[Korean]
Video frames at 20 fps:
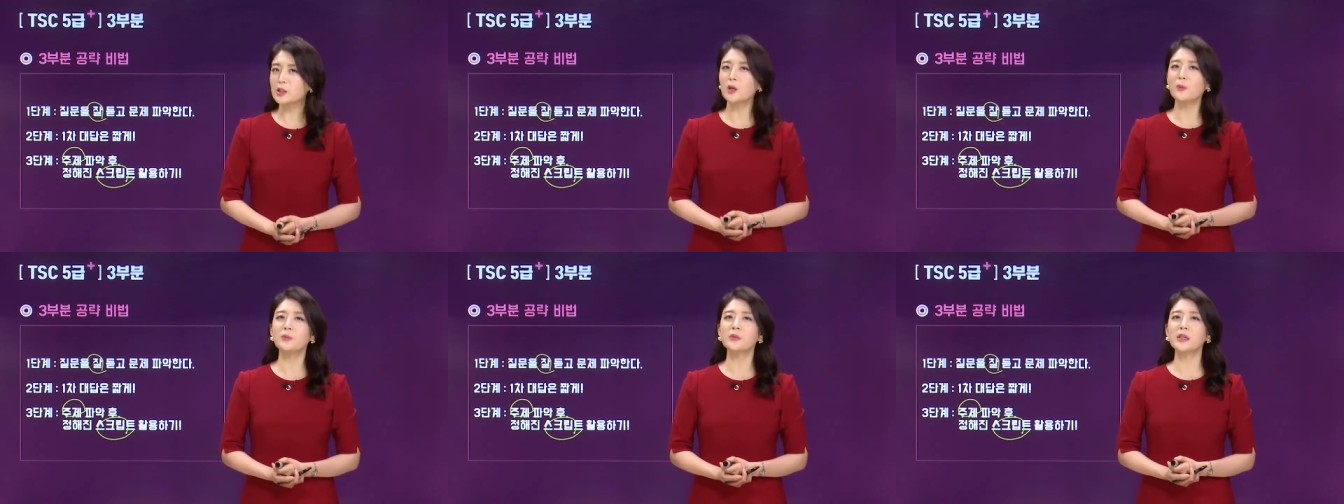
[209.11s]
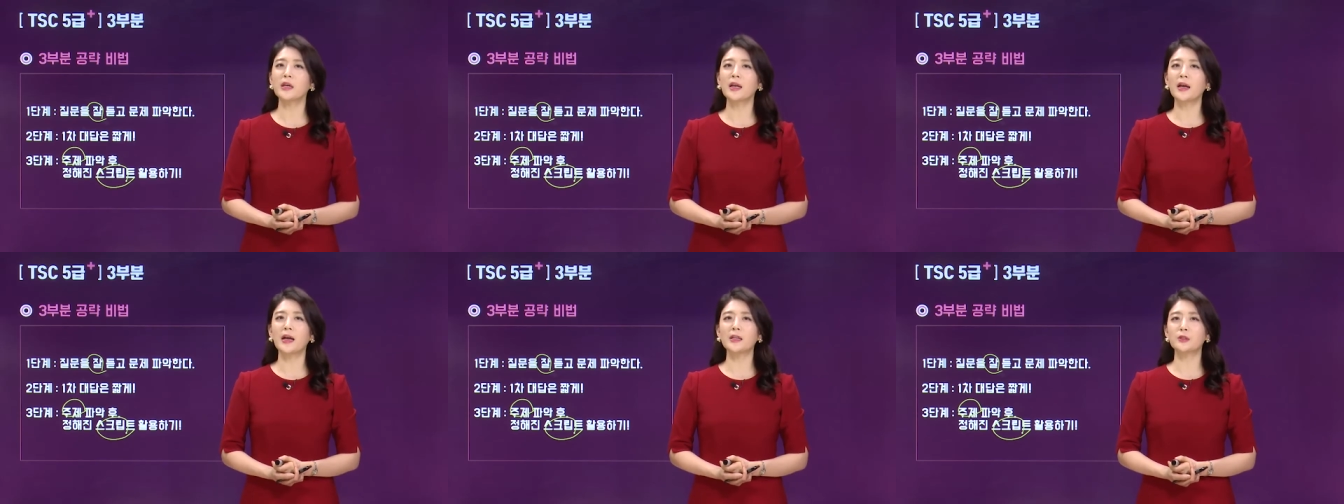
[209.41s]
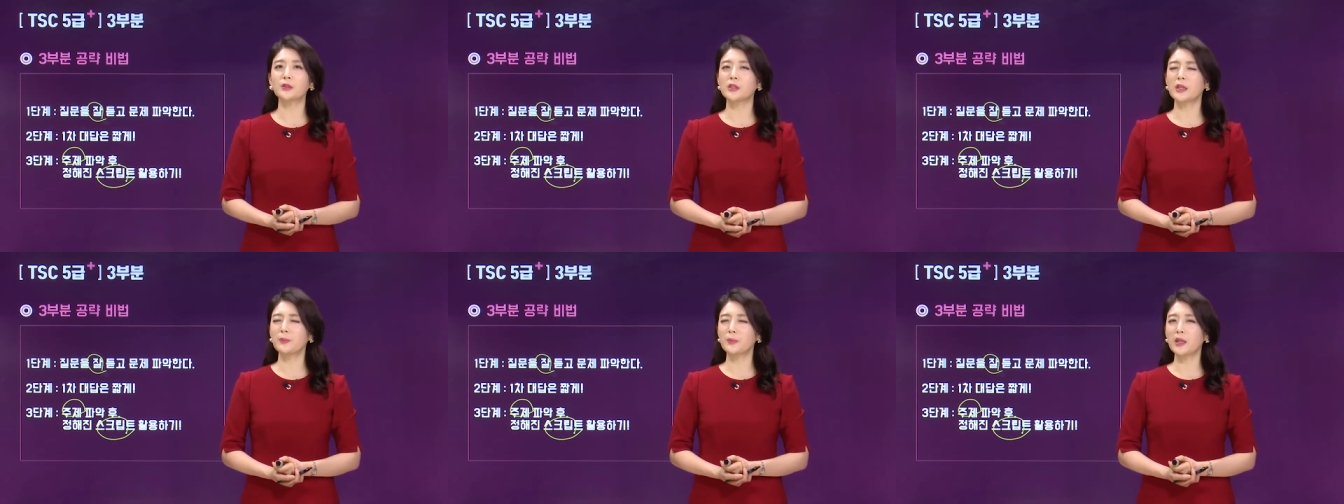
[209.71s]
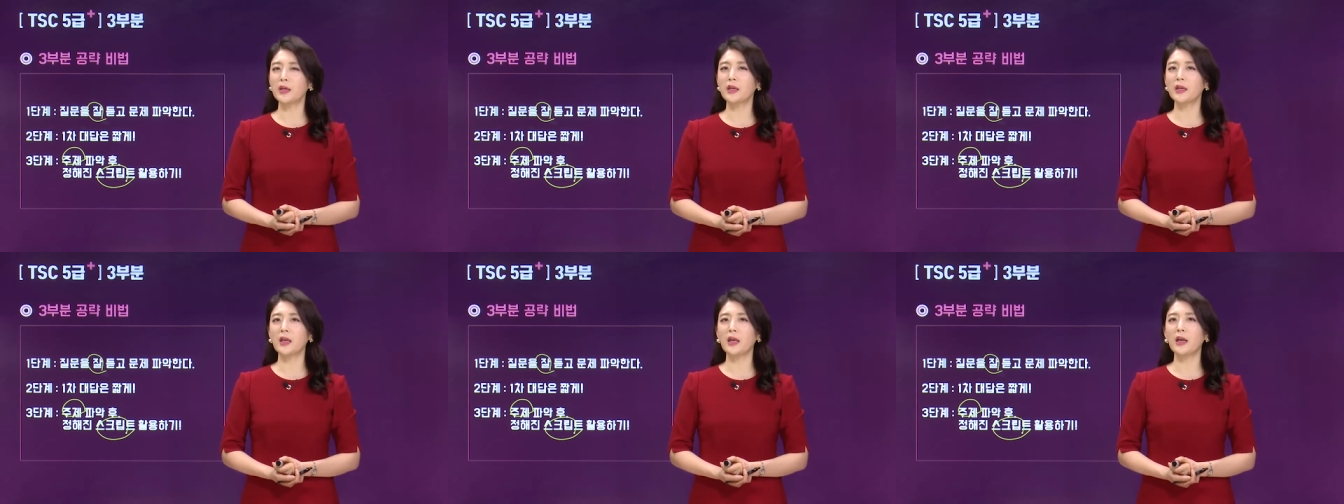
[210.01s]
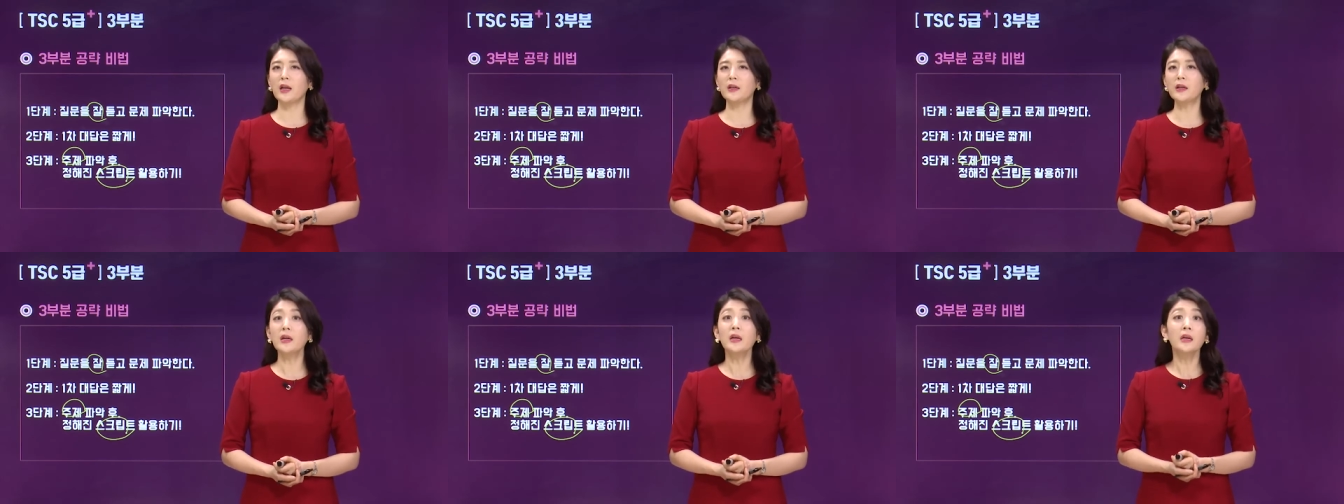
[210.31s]
시험장에 가셔서
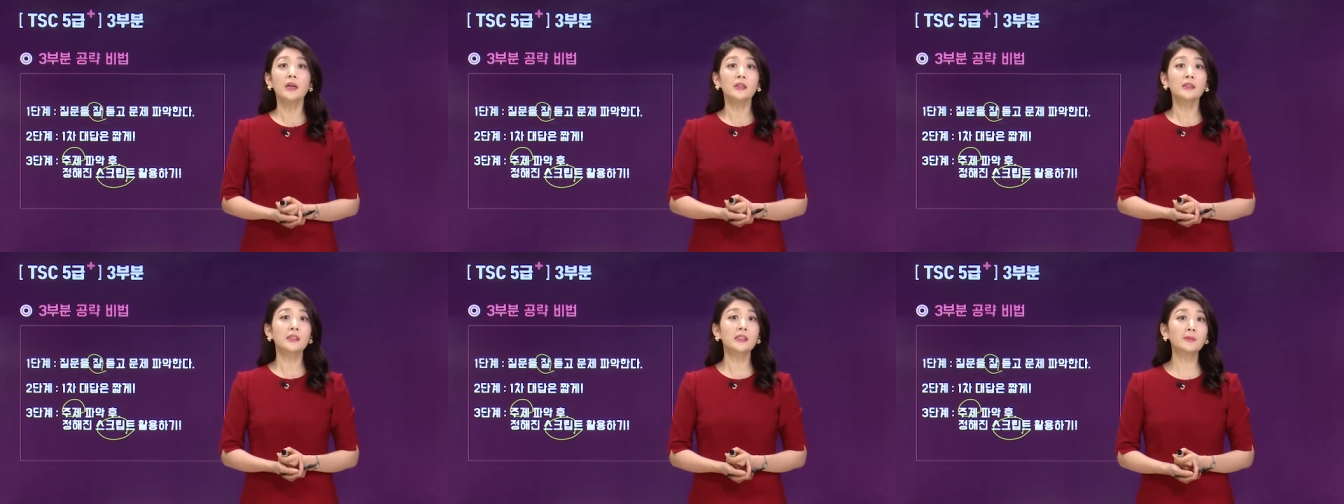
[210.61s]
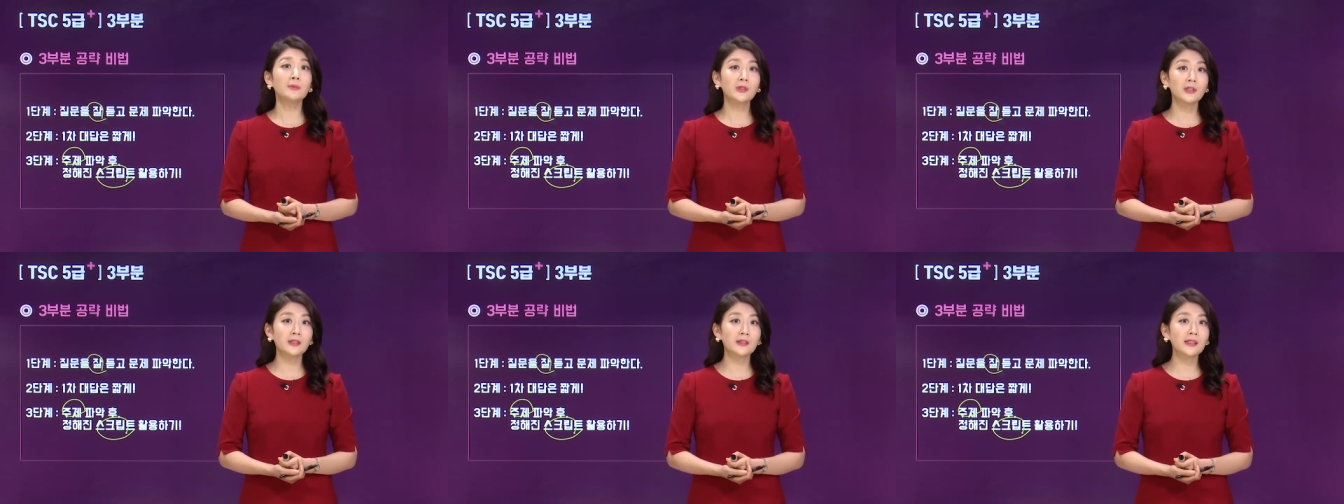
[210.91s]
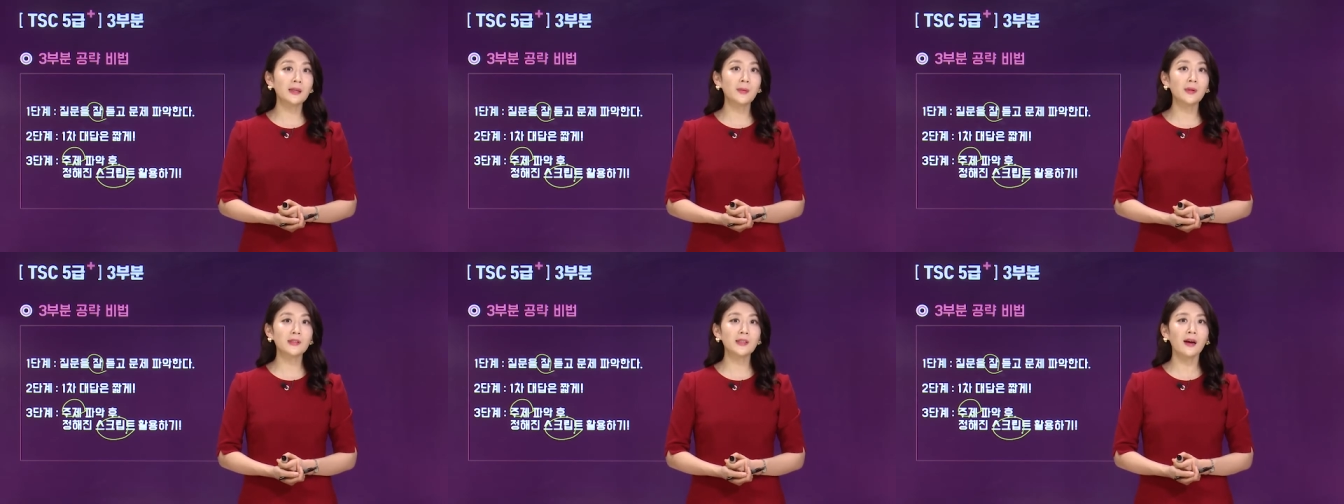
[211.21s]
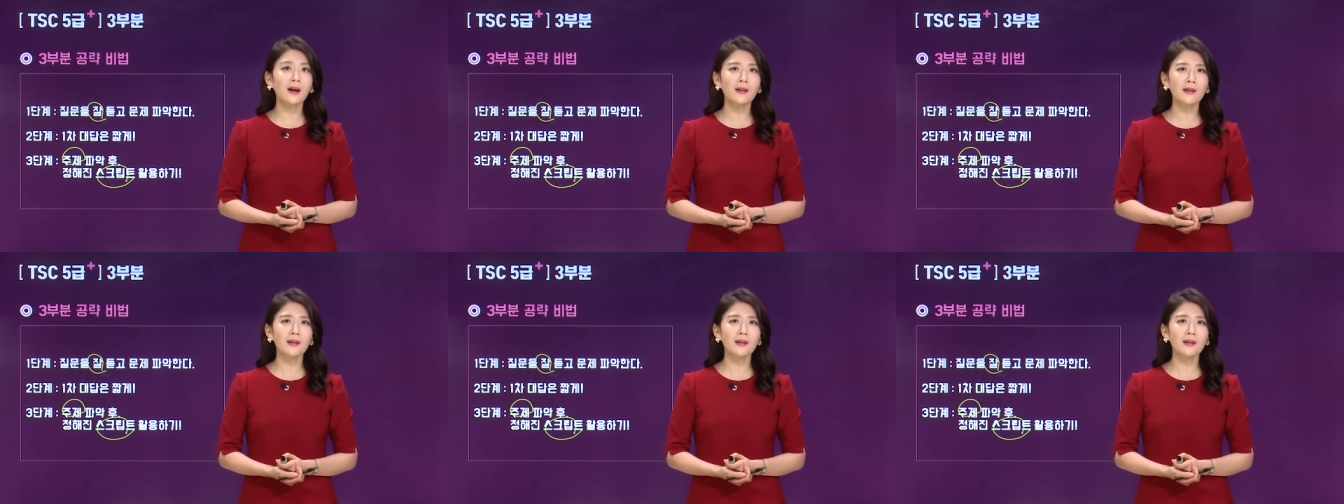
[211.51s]
3단계에는 질문 듣자마자